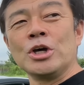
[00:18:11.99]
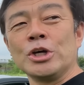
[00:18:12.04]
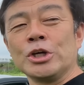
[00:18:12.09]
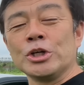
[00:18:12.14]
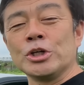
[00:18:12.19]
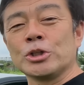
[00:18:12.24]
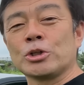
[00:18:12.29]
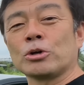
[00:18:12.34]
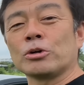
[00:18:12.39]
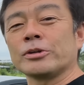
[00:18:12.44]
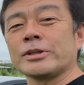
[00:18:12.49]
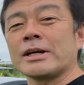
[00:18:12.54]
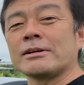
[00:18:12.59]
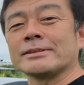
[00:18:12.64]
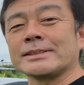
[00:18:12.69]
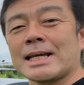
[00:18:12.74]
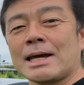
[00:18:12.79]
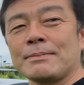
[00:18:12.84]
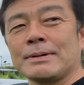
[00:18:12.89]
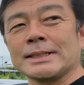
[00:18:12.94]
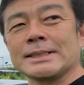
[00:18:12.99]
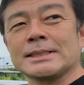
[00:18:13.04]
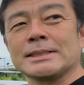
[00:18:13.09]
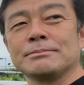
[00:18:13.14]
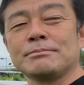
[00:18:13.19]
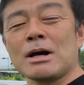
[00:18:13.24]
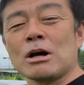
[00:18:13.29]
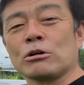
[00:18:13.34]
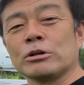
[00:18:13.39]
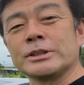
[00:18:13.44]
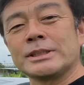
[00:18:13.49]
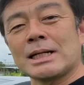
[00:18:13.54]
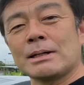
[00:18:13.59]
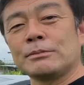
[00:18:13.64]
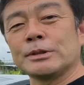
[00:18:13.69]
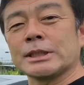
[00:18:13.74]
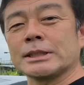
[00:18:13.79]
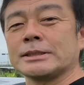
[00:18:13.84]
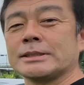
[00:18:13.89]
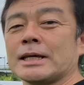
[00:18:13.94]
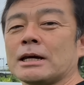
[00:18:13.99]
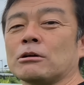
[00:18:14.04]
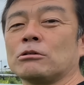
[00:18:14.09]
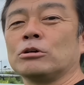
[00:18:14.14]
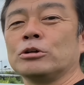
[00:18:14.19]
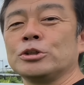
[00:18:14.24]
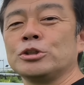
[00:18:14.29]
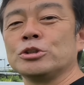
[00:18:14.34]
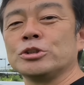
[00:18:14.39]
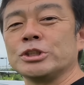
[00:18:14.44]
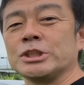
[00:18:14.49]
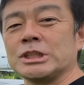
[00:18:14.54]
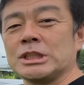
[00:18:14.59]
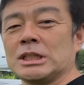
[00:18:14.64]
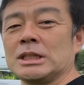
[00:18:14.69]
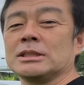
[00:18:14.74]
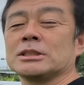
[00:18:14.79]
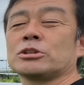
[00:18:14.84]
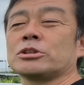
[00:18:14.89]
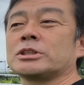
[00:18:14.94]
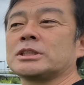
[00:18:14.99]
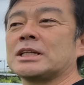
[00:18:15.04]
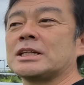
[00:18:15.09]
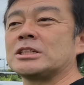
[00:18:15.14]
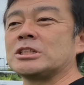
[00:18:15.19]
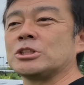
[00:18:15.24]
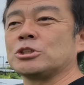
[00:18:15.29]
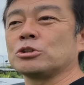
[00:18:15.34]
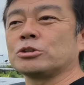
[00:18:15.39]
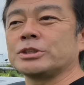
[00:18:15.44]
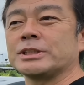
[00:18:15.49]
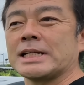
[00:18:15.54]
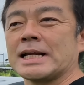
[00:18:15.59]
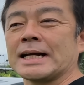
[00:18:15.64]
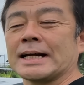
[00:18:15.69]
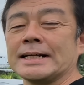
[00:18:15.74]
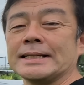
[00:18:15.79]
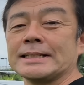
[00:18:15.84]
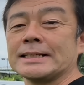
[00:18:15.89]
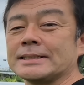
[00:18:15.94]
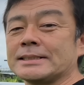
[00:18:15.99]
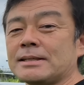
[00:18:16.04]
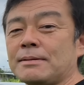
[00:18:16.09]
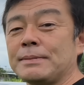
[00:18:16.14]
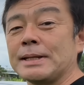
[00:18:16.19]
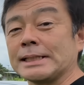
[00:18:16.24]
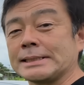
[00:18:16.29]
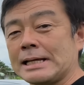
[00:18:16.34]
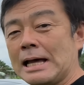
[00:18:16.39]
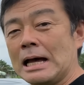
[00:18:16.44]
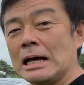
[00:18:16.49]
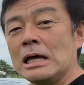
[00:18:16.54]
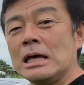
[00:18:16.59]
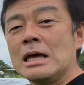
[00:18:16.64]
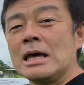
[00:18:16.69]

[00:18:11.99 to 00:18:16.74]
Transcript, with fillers: いうところでございますまあこちらもですね購入時そして試乗時なんかでですね皆さ